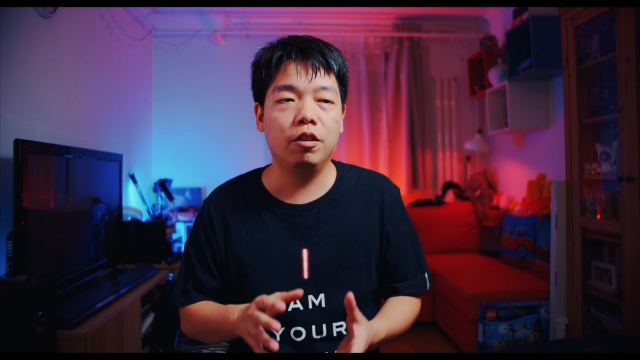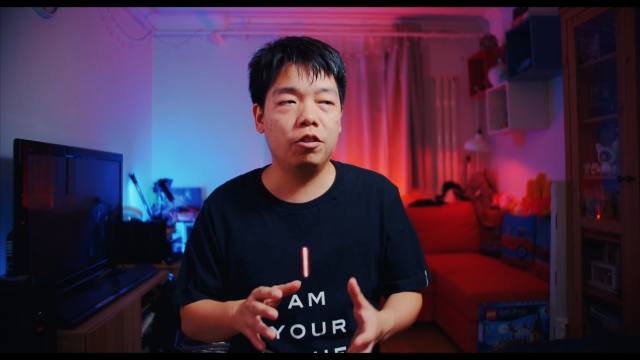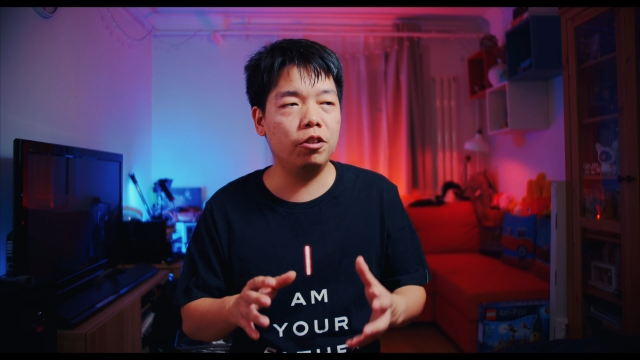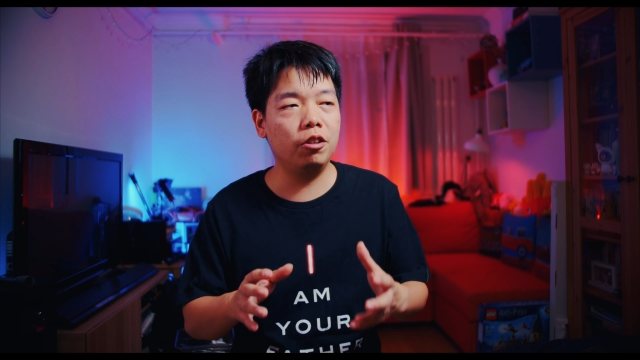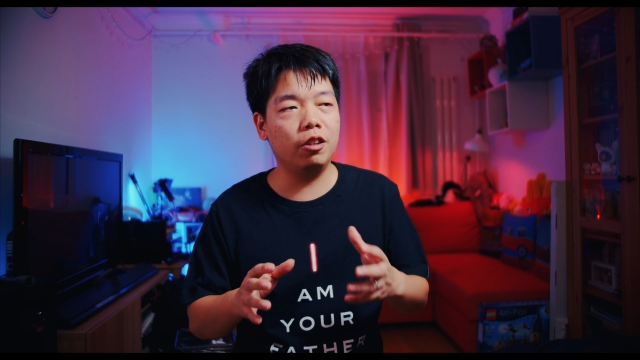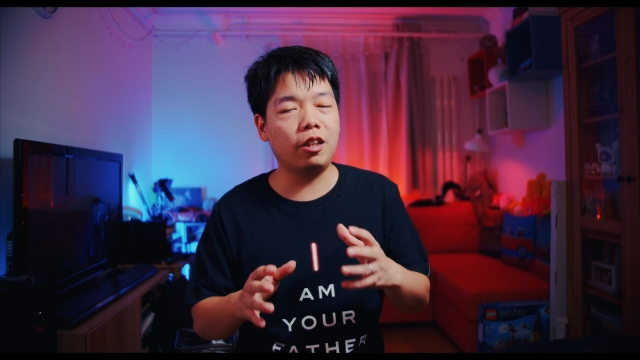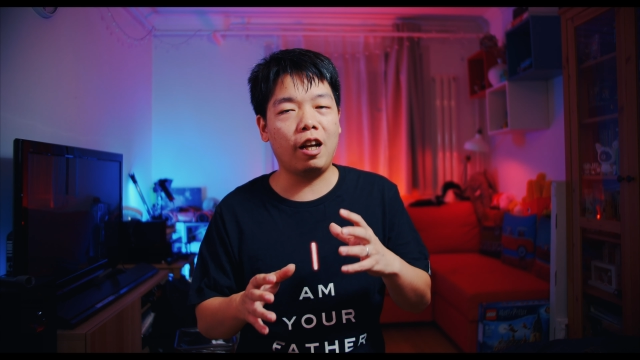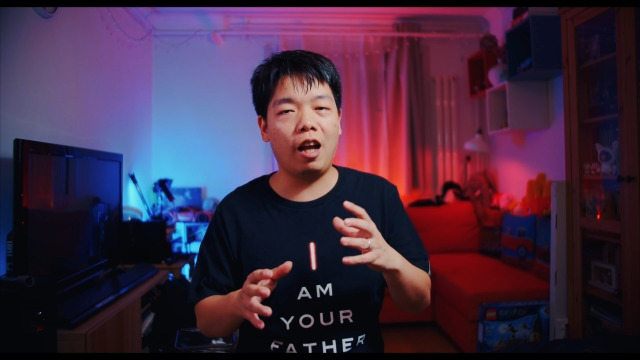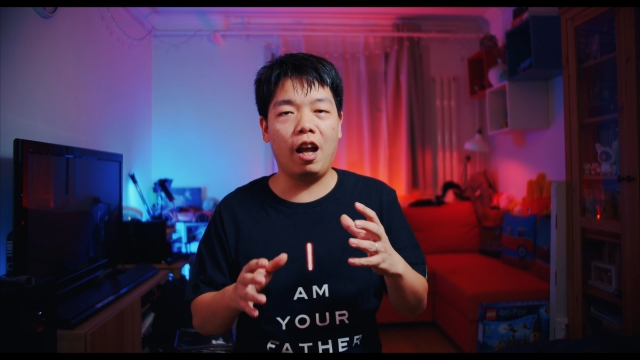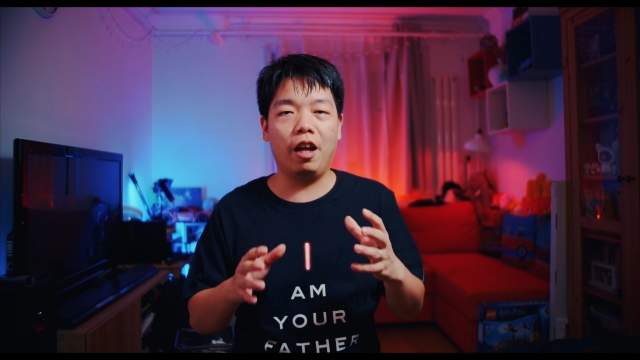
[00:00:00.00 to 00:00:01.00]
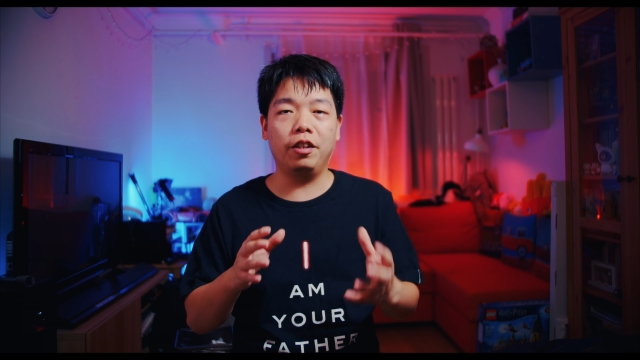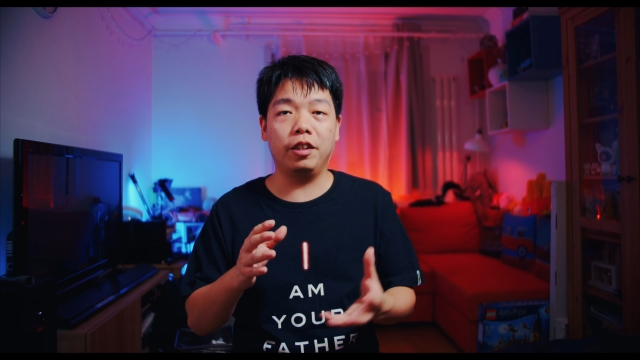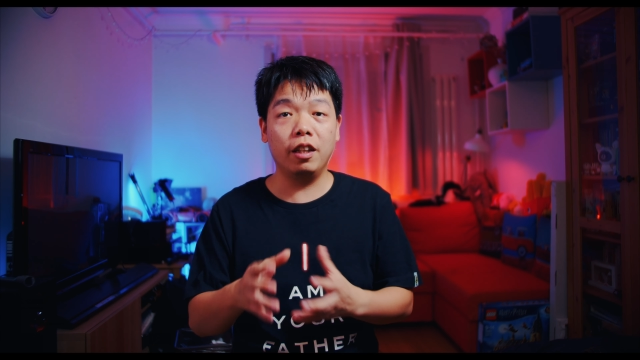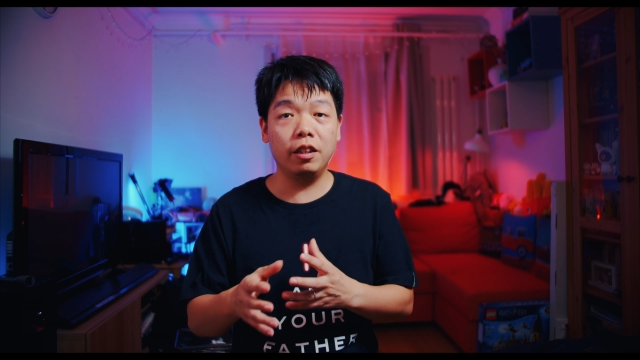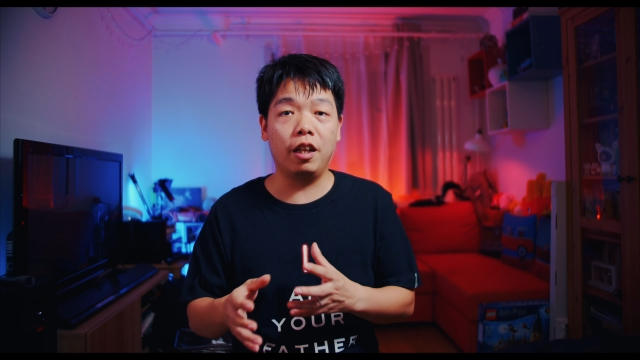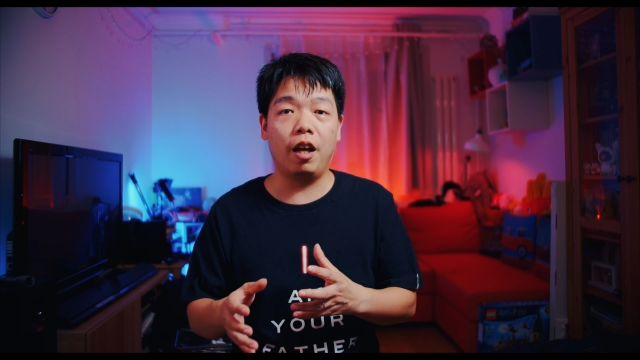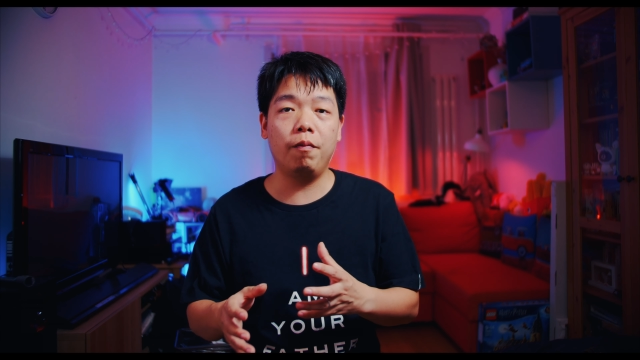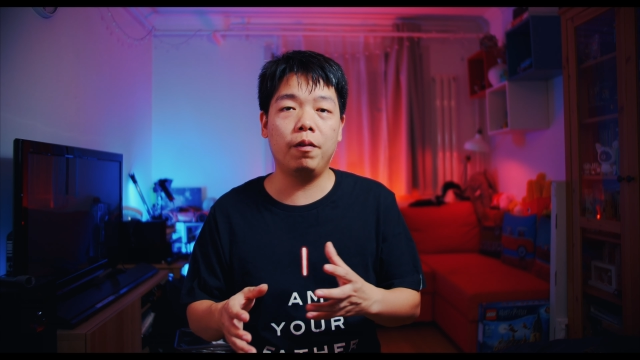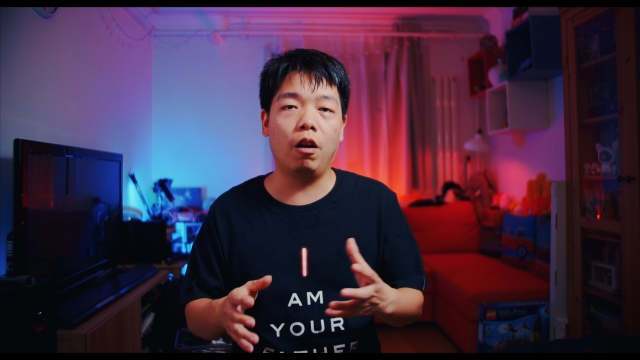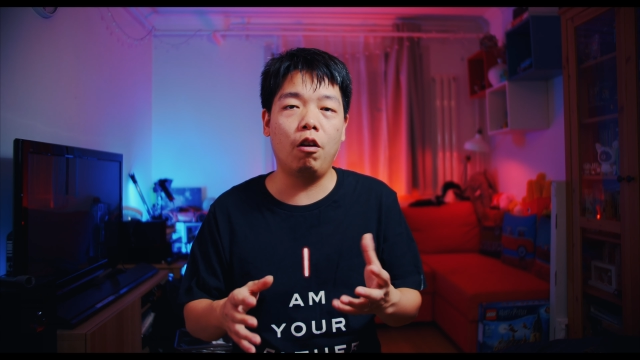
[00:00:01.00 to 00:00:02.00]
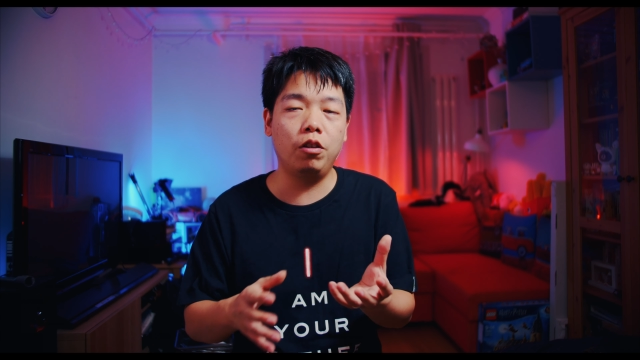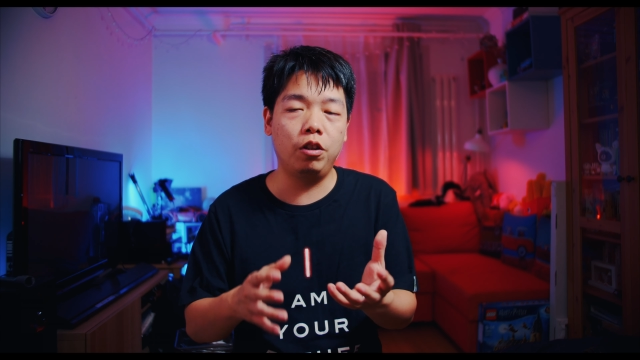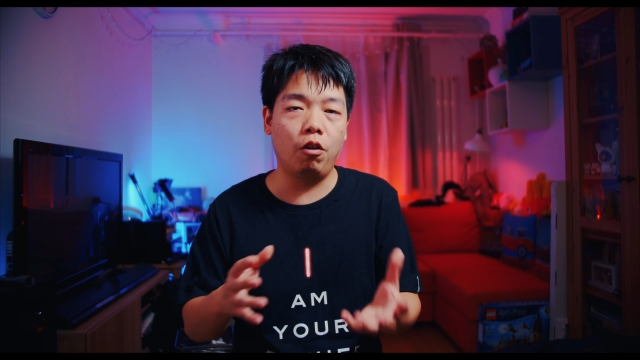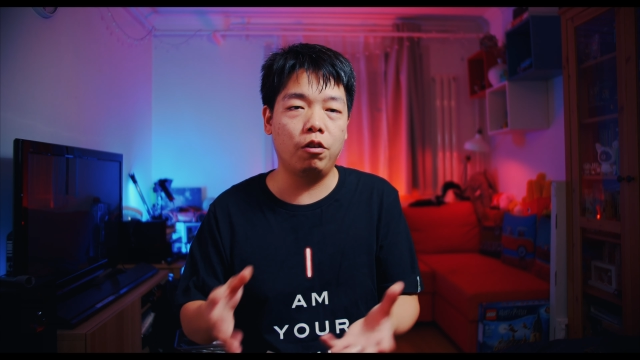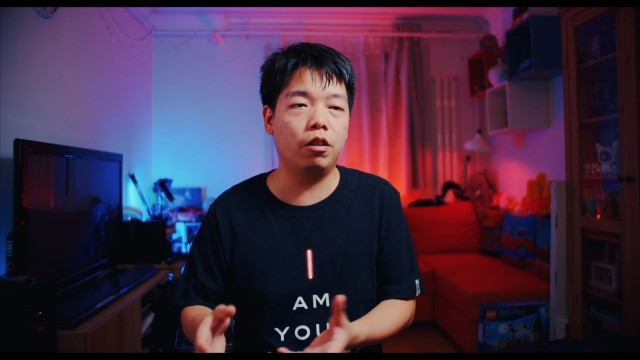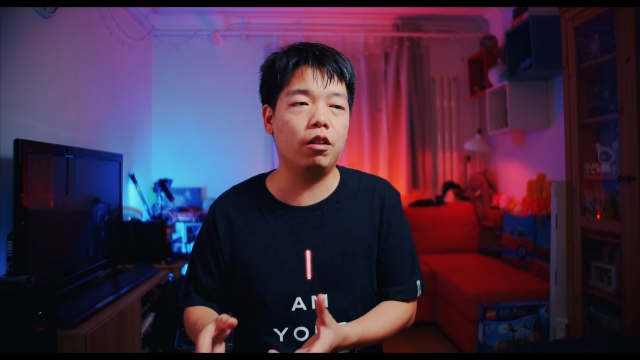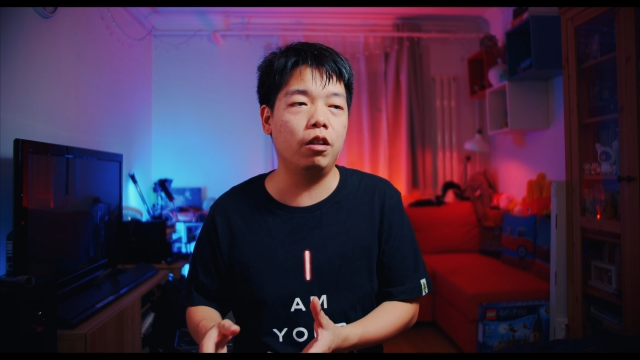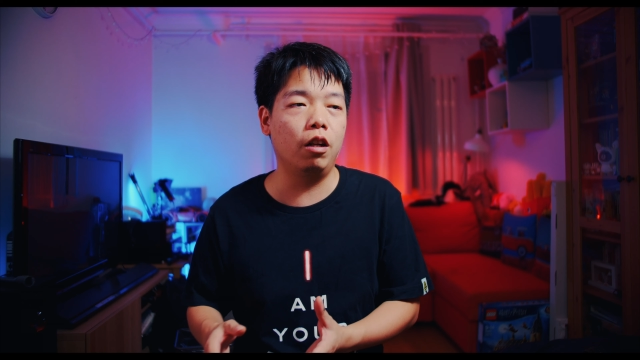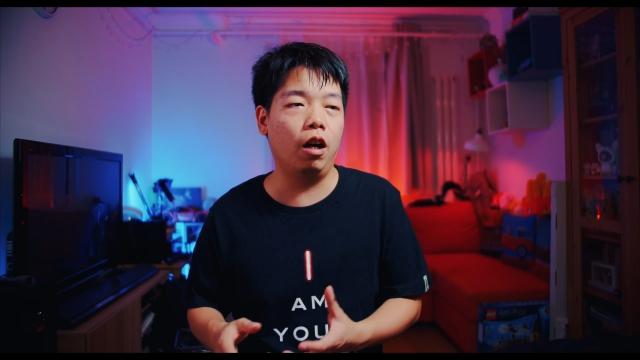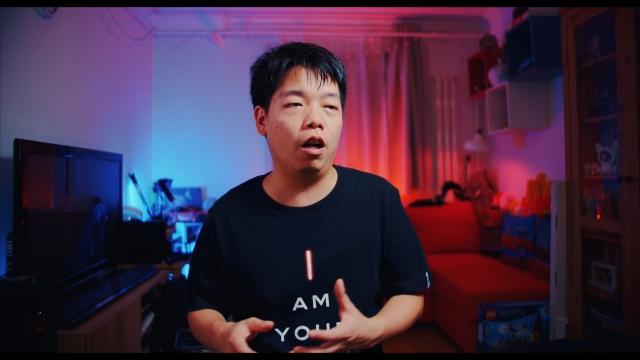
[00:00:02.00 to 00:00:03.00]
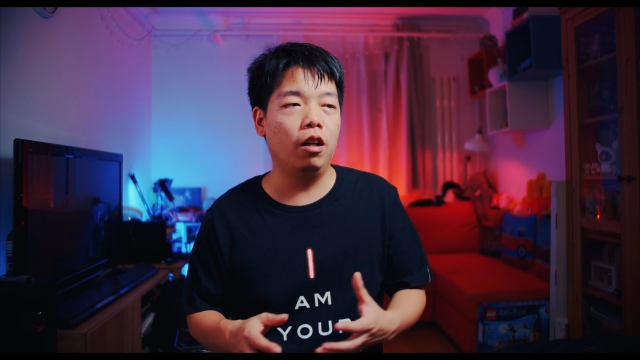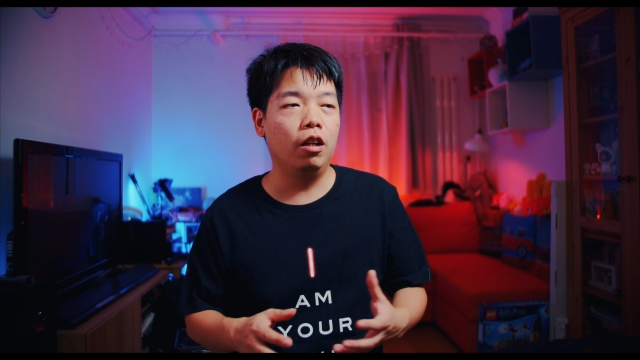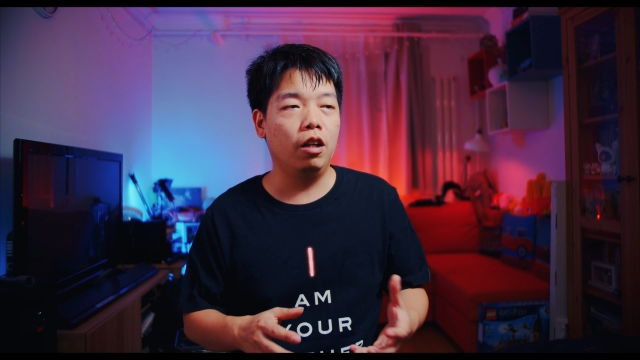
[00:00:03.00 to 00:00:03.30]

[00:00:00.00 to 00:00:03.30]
是大概几天前，然后有一个